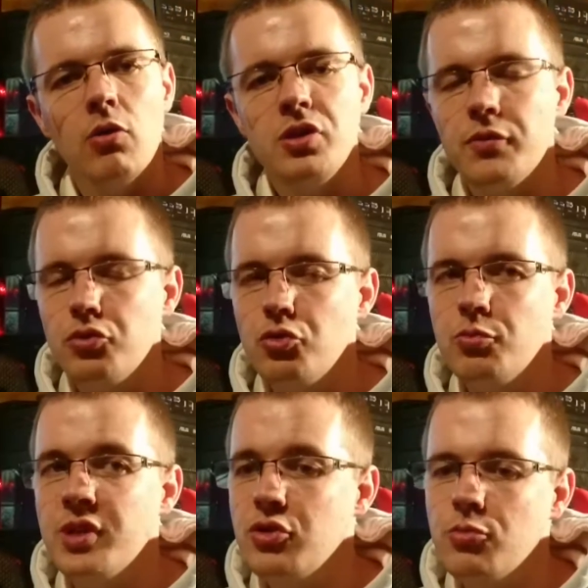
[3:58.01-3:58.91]
Au niveau
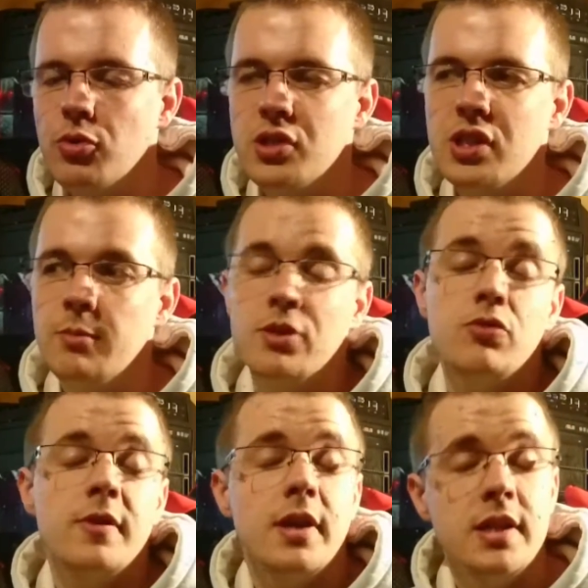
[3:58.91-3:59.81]
des unboxings, mais ben,
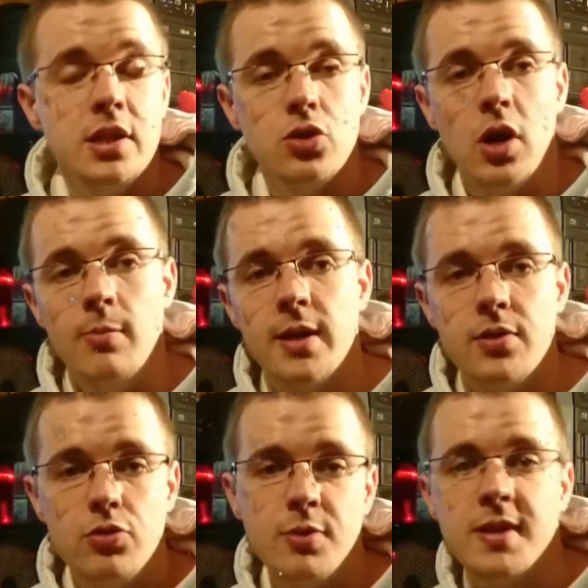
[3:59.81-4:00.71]
je verrai si je
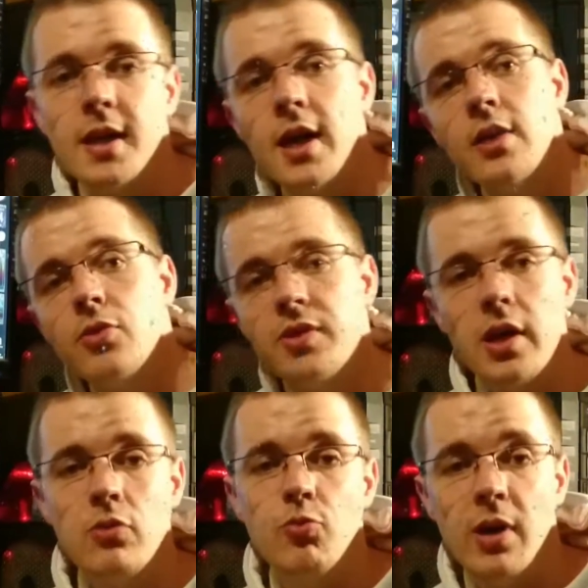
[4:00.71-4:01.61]
remplace du matériel entre
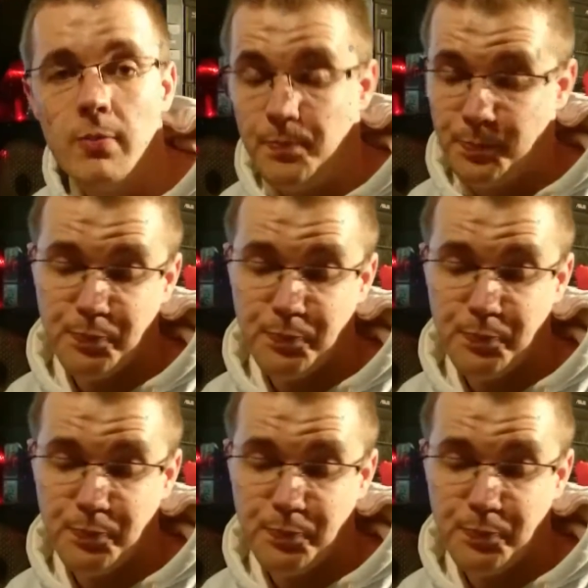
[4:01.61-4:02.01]
temps ou pas.